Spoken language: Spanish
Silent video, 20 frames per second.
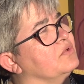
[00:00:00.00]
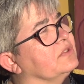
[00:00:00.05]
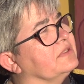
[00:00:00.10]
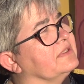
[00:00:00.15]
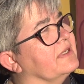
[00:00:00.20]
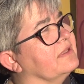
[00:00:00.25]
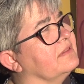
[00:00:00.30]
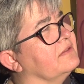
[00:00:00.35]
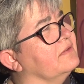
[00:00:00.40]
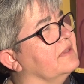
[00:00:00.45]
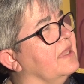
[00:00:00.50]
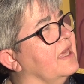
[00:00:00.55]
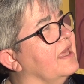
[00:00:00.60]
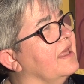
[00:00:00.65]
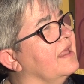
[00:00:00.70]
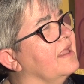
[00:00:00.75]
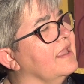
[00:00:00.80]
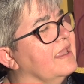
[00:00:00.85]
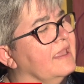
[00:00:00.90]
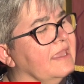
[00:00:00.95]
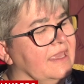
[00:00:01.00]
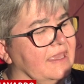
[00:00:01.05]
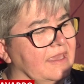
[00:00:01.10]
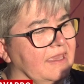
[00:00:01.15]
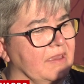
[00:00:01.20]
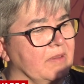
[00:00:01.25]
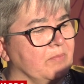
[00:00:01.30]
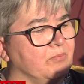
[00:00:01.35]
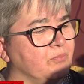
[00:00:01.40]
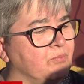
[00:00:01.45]
nuestra ciudad
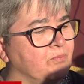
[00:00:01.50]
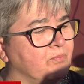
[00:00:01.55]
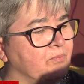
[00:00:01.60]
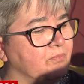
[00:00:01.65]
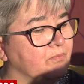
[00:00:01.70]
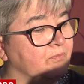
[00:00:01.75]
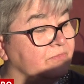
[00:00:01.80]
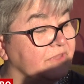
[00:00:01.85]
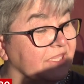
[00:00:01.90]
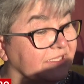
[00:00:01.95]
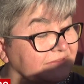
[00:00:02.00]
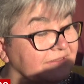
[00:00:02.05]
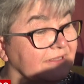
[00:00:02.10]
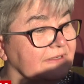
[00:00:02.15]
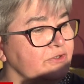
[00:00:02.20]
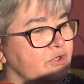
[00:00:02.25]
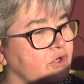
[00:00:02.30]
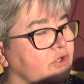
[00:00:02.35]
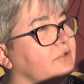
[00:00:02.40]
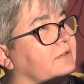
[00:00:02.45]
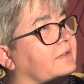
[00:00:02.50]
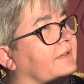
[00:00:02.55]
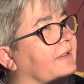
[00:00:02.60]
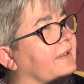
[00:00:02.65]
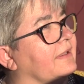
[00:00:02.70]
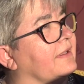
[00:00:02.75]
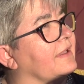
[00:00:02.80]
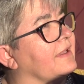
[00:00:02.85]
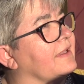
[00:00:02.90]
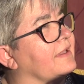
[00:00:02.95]
desde eh, el
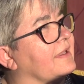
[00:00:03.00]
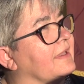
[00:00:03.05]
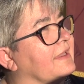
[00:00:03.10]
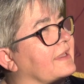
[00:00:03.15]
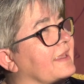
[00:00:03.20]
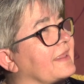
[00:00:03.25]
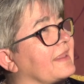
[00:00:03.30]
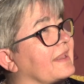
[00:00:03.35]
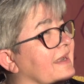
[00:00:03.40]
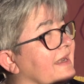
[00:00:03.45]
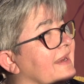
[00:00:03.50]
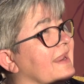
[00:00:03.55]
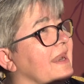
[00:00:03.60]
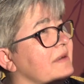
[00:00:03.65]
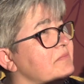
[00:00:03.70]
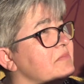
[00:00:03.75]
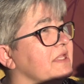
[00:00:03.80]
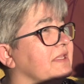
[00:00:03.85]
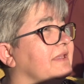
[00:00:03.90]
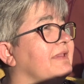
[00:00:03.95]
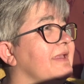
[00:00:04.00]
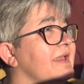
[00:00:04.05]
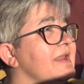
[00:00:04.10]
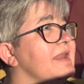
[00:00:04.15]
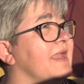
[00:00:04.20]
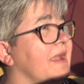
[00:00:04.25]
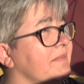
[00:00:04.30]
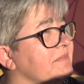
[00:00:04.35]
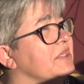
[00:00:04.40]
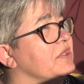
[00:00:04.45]
norte que realmente
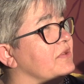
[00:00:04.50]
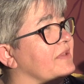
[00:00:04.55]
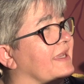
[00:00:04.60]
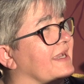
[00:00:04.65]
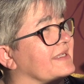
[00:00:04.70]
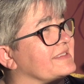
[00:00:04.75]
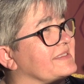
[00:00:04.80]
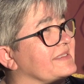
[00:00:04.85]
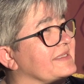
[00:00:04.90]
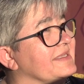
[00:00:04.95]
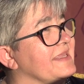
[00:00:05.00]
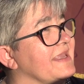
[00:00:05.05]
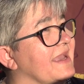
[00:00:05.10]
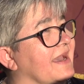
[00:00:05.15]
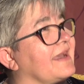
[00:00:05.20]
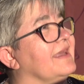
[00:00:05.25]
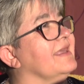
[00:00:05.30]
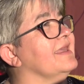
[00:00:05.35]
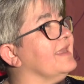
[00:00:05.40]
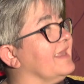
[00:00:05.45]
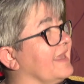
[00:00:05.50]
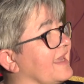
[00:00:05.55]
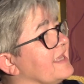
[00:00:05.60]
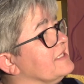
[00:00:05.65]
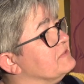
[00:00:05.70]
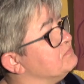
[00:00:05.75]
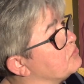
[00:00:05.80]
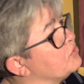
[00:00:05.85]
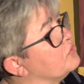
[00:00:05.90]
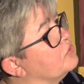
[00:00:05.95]
el camino de Castilla, que
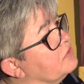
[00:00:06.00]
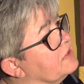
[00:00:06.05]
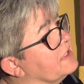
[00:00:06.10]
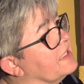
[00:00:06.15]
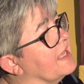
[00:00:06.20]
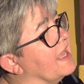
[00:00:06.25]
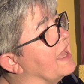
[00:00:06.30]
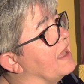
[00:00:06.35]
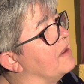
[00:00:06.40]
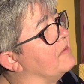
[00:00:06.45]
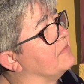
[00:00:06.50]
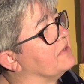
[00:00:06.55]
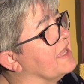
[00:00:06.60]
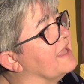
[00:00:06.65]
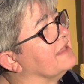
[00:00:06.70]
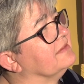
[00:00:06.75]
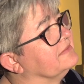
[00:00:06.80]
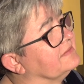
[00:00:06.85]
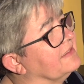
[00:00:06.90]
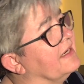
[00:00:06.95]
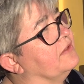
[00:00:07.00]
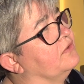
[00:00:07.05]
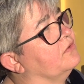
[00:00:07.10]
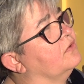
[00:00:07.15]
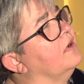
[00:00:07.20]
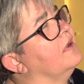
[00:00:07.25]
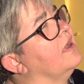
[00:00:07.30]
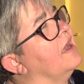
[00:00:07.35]
es por donde habría entrado